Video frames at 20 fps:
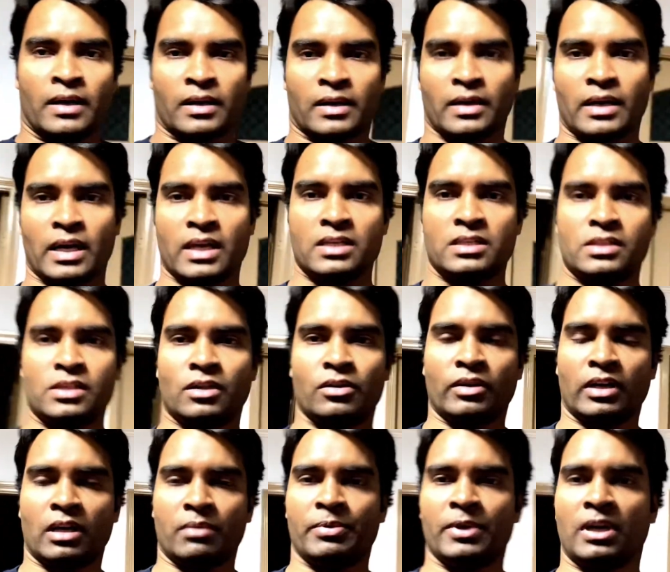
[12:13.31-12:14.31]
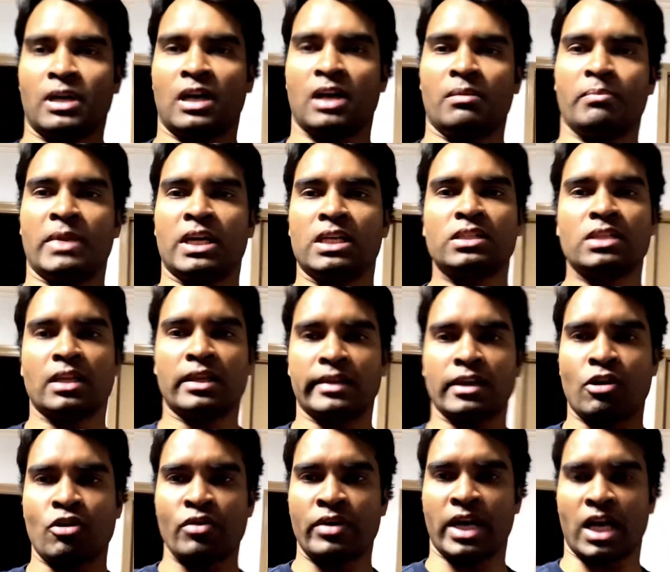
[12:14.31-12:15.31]
गाइस चलो यार फिलहाल मैं चलता
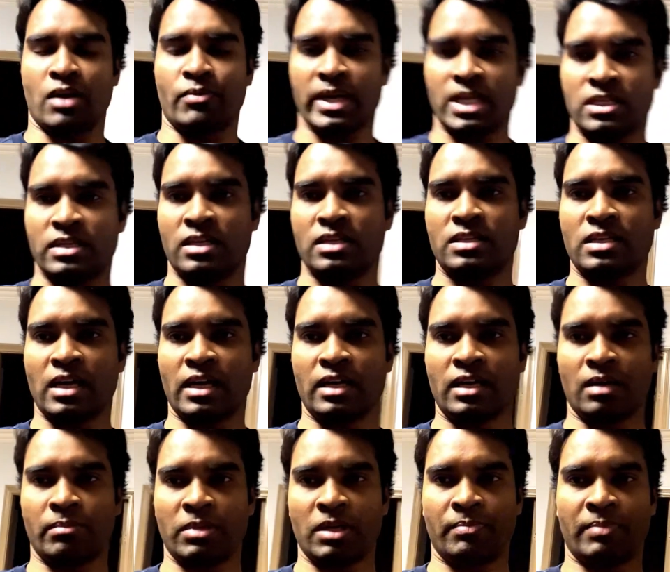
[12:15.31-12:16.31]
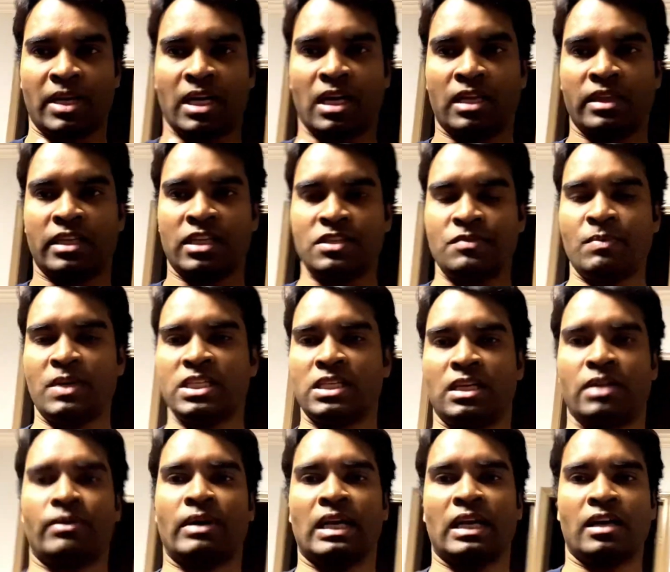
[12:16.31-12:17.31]
हूँ रेलवे स्टेशन अभी फिलहाल दस बजने
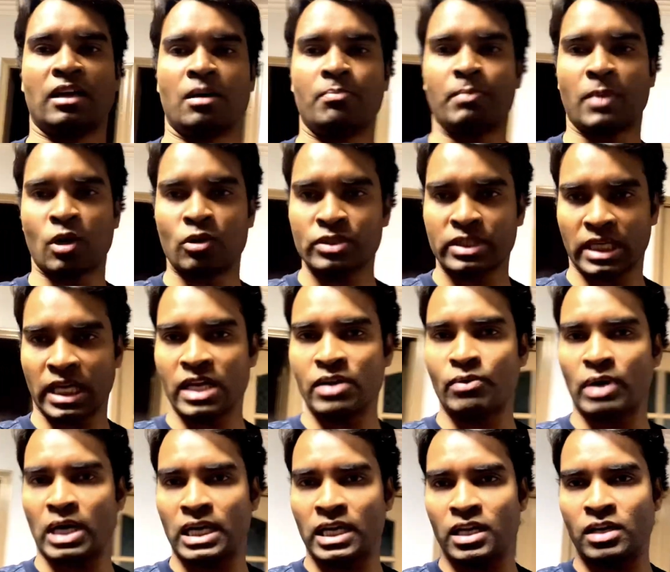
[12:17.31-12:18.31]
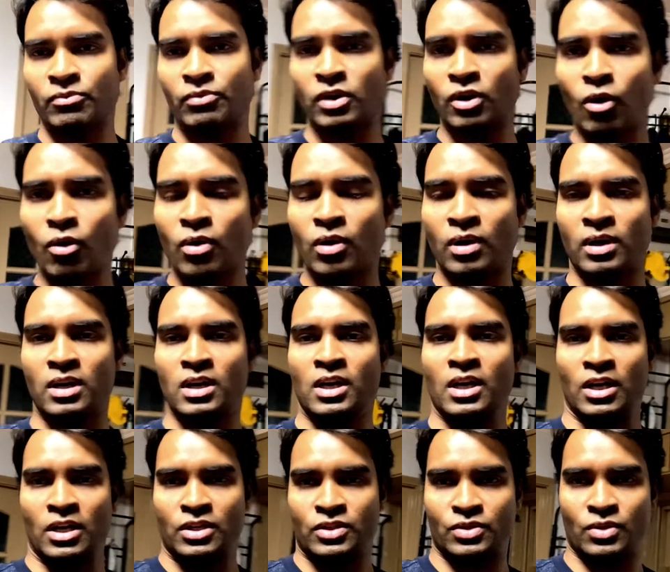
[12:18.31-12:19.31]
वाले हैं और पहुँचने ही वाले हैं वो लोग
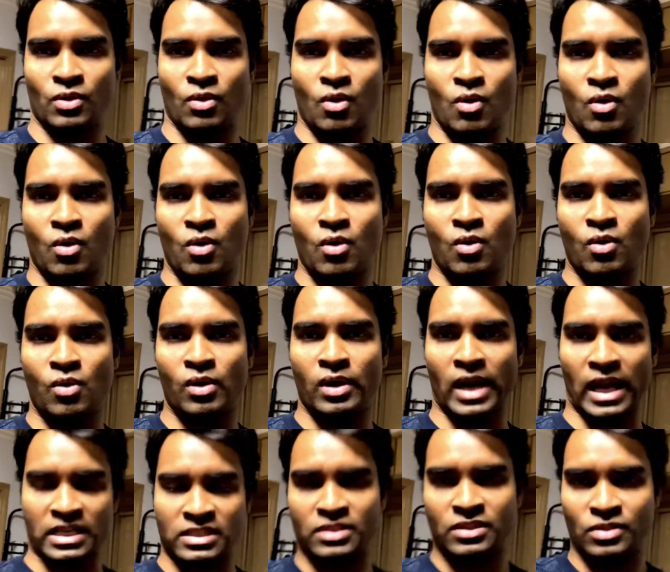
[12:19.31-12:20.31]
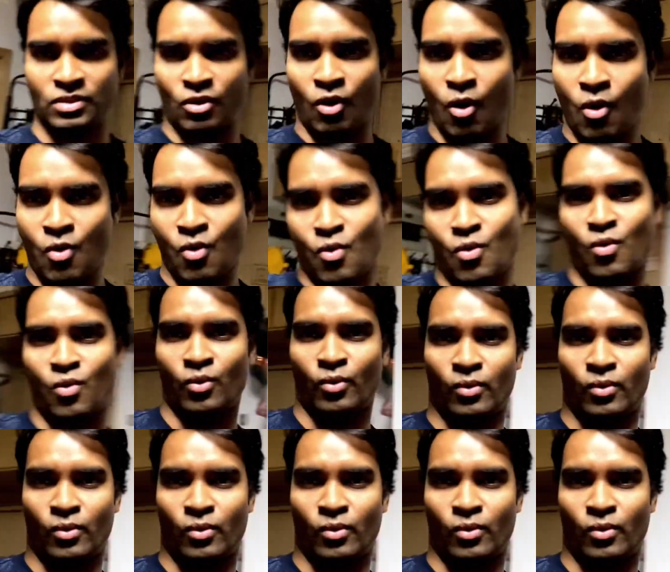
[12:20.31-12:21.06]
सो लेट्स गो